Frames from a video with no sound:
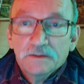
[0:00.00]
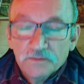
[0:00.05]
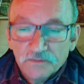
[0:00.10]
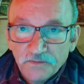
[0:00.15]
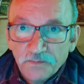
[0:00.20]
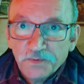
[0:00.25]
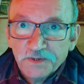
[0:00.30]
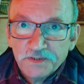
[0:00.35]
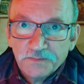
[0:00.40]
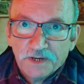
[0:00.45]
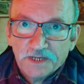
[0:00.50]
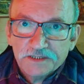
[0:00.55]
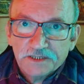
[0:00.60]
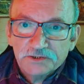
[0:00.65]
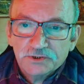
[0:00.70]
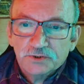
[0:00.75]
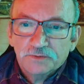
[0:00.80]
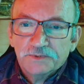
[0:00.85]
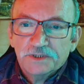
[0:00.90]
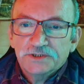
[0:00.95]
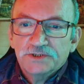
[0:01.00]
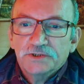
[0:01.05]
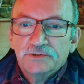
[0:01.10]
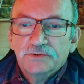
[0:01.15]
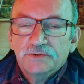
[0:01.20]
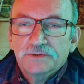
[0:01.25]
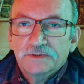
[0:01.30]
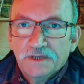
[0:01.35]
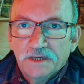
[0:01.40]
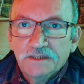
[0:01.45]
Но ну, вы понимаете, о чем речь
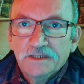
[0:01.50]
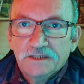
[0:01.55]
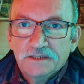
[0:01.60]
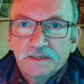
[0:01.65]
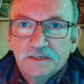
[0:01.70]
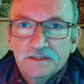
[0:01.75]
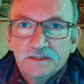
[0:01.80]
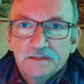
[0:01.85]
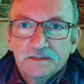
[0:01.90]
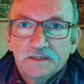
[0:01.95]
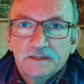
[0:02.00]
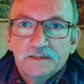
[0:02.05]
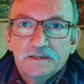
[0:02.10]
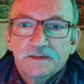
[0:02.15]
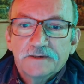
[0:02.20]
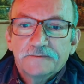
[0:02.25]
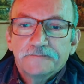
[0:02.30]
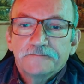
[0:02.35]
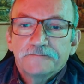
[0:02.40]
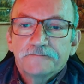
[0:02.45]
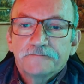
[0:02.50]
идет. Да, да, да, да, да, да.